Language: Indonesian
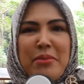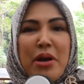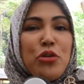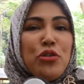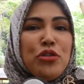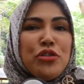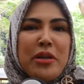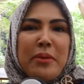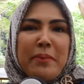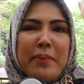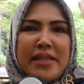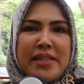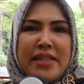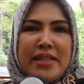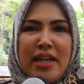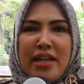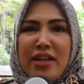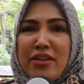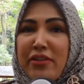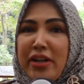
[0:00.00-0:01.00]
bagus yang
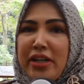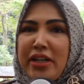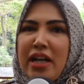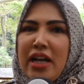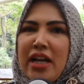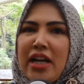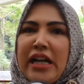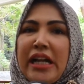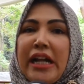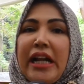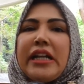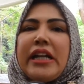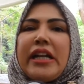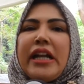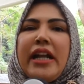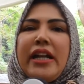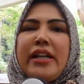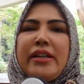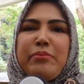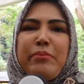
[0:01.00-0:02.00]
pastinya eventnya
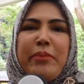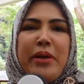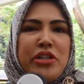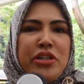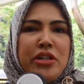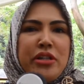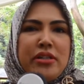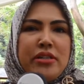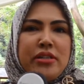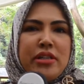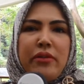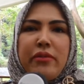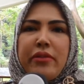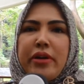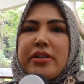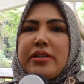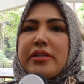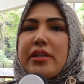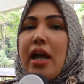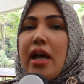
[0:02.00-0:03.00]
keren-keren Fashion
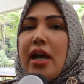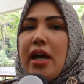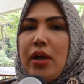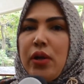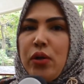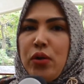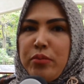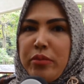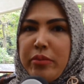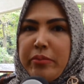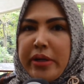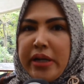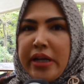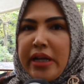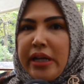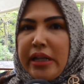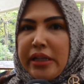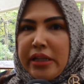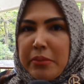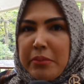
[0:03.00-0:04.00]
Jewelry selalu
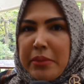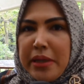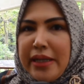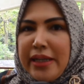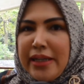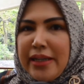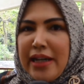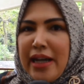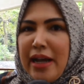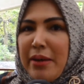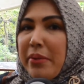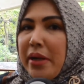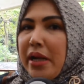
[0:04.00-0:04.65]
memberikan yang terbaik